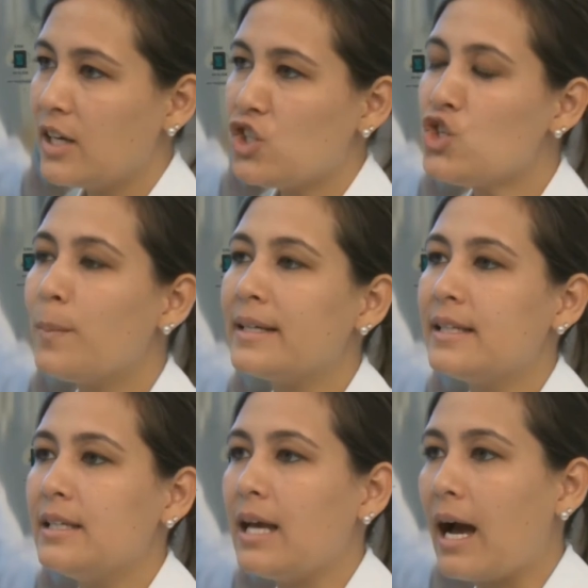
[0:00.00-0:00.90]
de
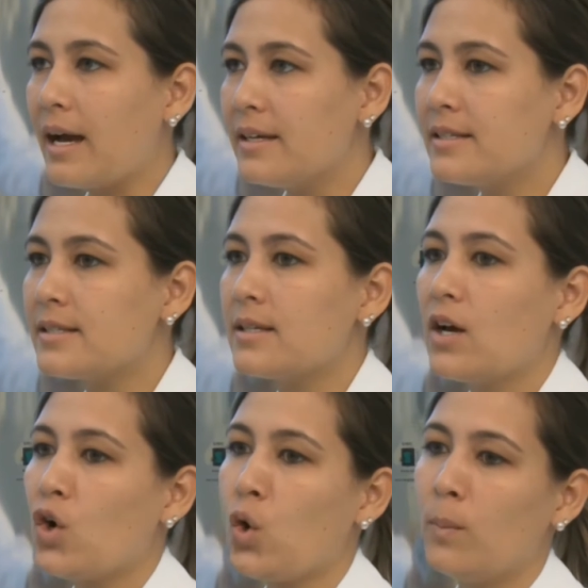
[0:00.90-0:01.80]
materiais
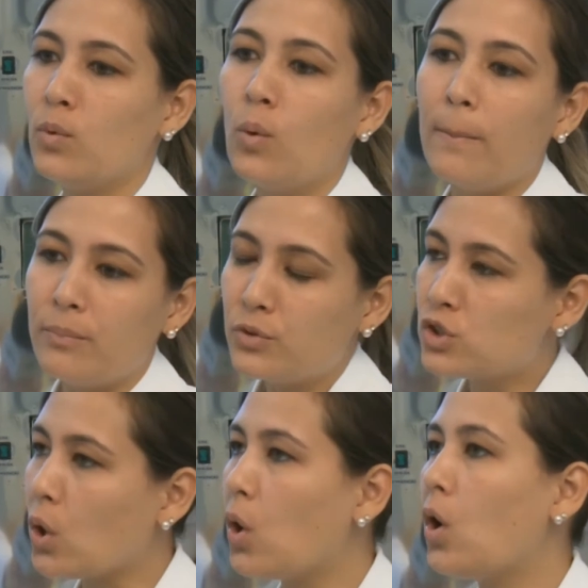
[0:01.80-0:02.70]
como
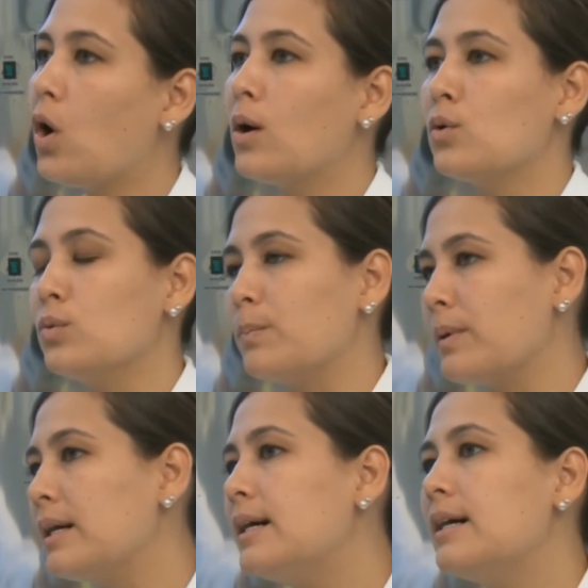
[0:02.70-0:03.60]
solo,
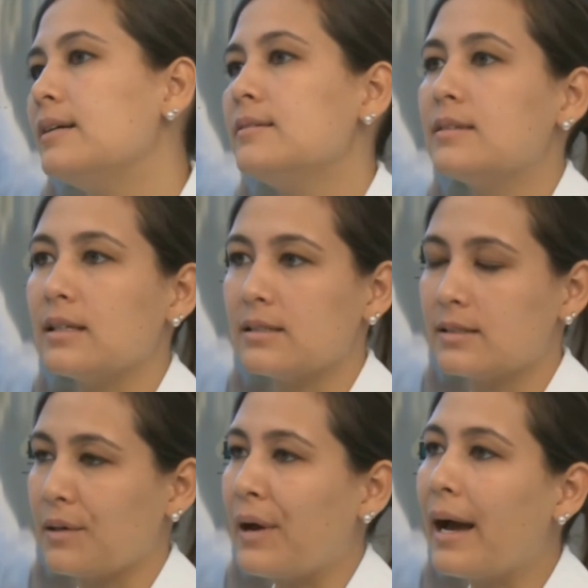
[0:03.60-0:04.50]

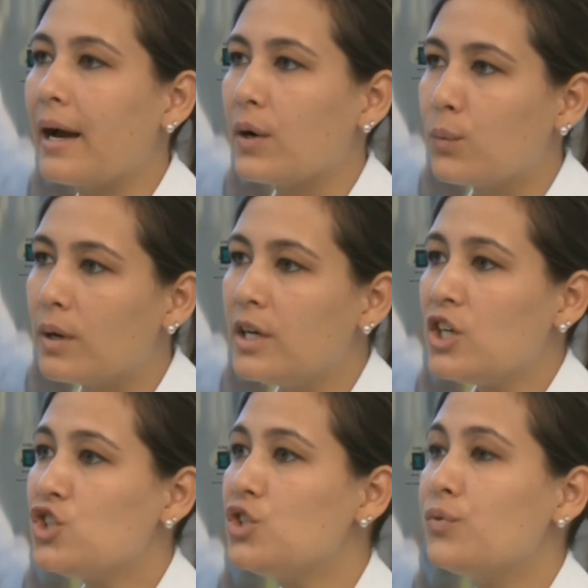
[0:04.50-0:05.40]
plantas, água,
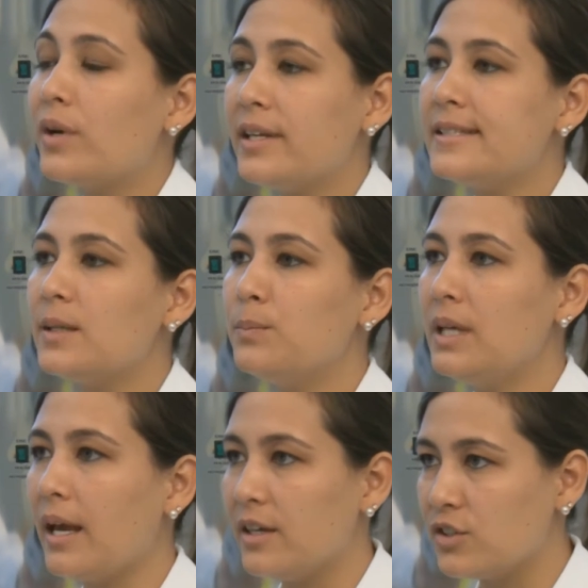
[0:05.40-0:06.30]
de diferentes
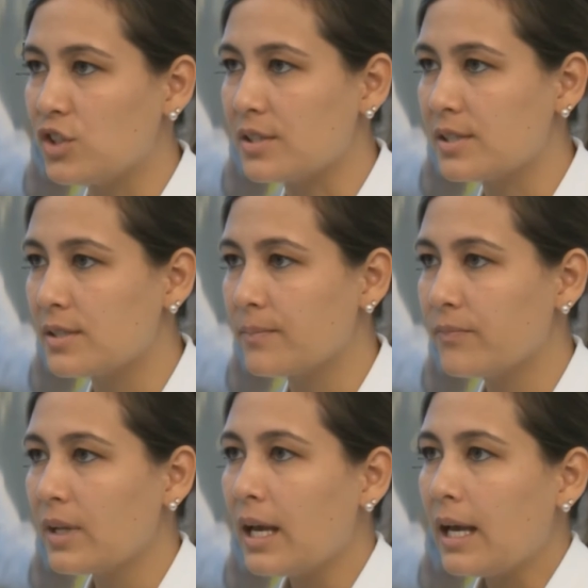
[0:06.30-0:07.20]
ambientes.
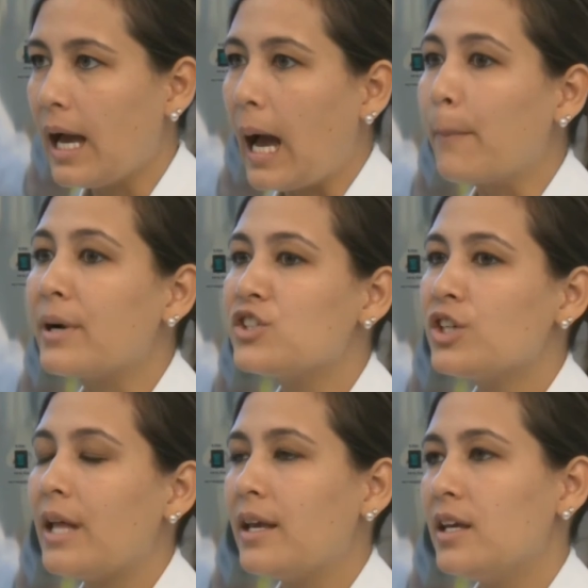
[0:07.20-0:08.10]
A
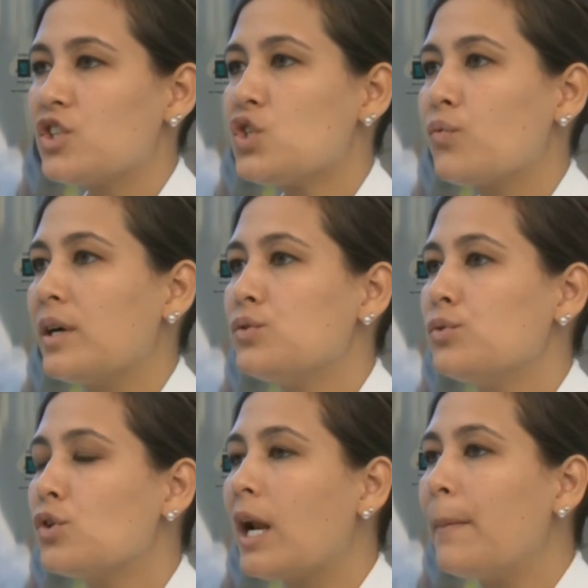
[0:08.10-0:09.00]
partir daí a gente faz
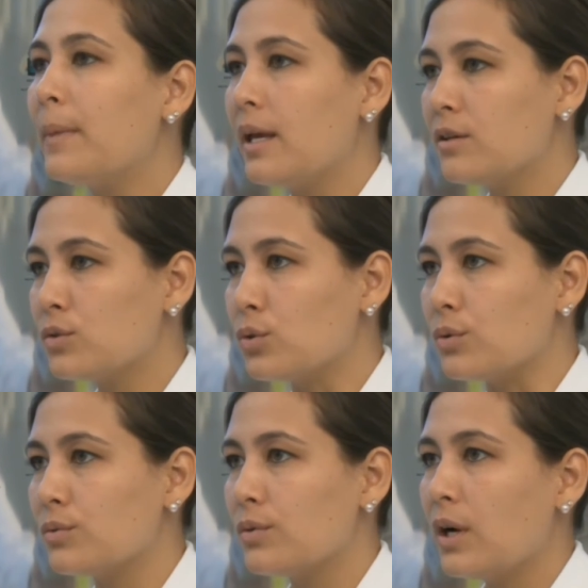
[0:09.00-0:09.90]
um
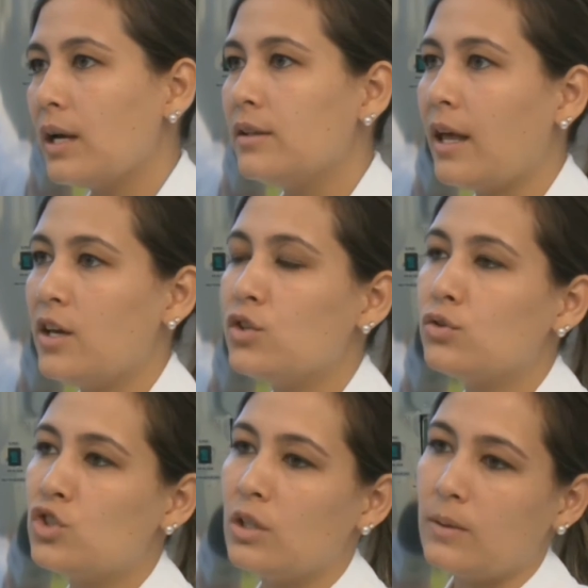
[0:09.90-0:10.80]
isolamento né,
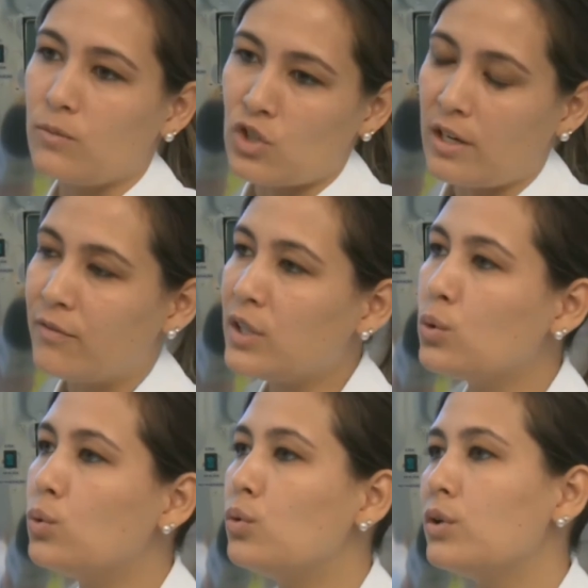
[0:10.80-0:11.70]
de, de
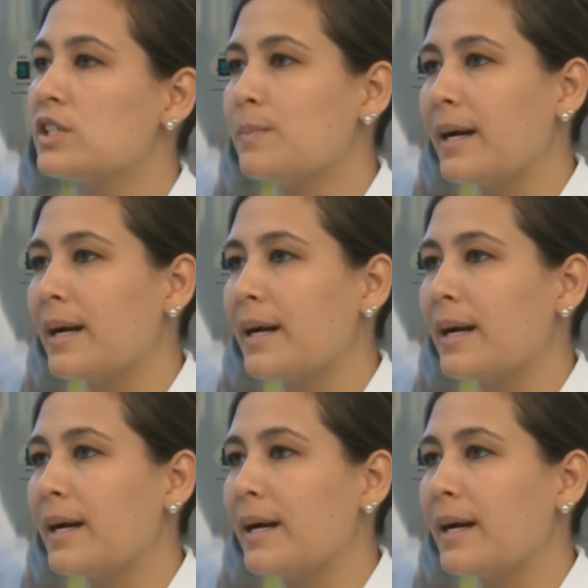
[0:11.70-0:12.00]
leveduras,